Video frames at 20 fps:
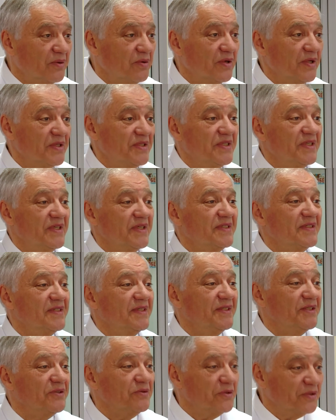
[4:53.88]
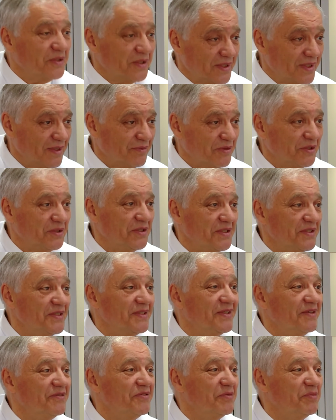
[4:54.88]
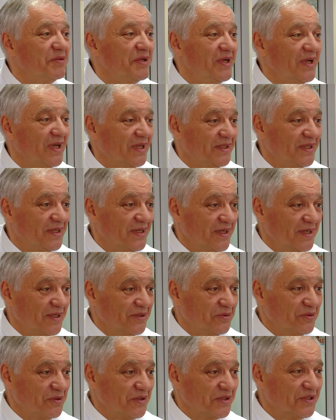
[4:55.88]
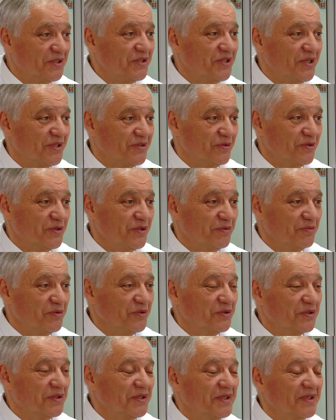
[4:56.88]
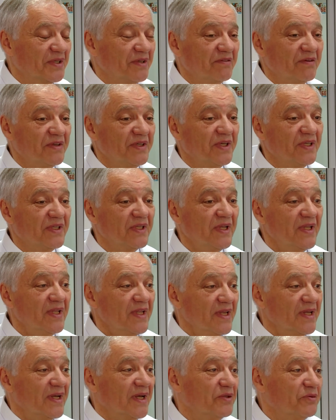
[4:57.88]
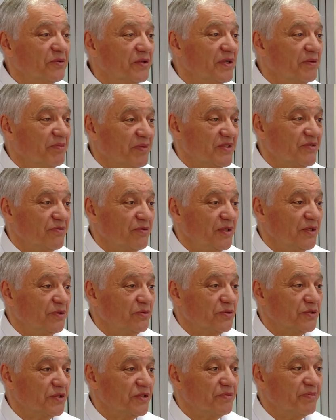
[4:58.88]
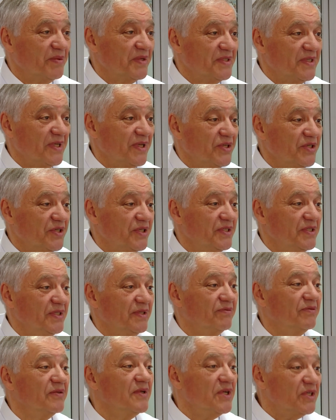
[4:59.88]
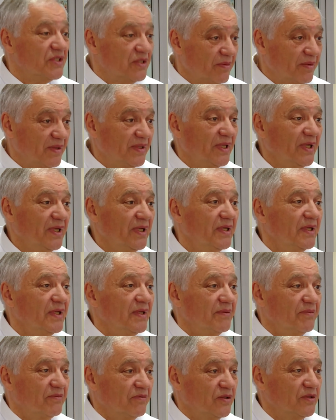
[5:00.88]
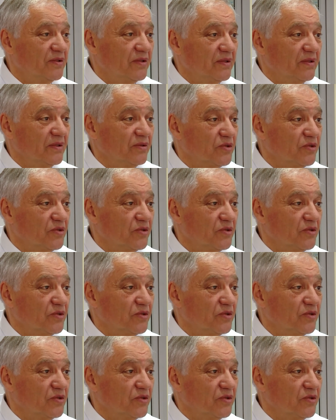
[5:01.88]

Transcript: город сердца, не только там вот эти дефибрилляторы, о которых сейчас очень многие говорят, которые позволят тоже спасать жизни, чтобы она вот